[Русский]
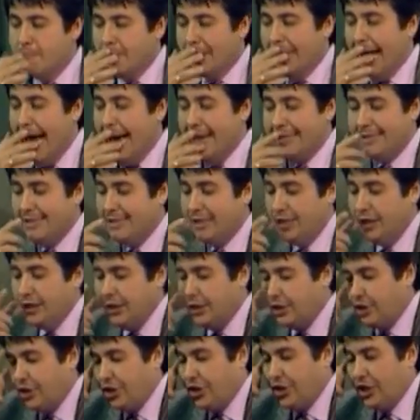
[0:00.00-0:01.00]
Как
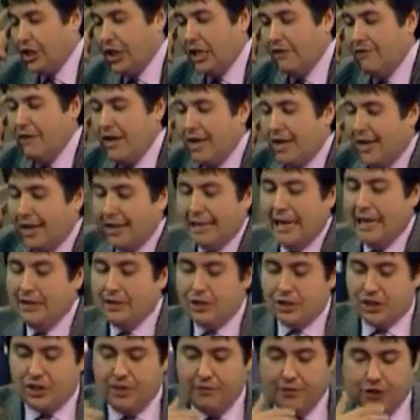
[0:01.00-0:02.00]
сделать из человека
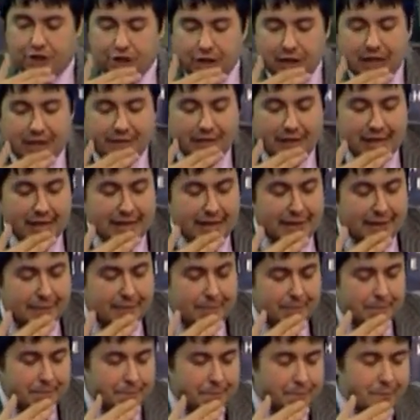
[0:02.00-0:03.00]
радостного человека?
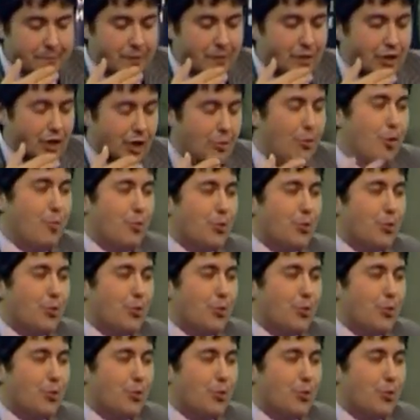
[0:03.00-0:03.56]
Ему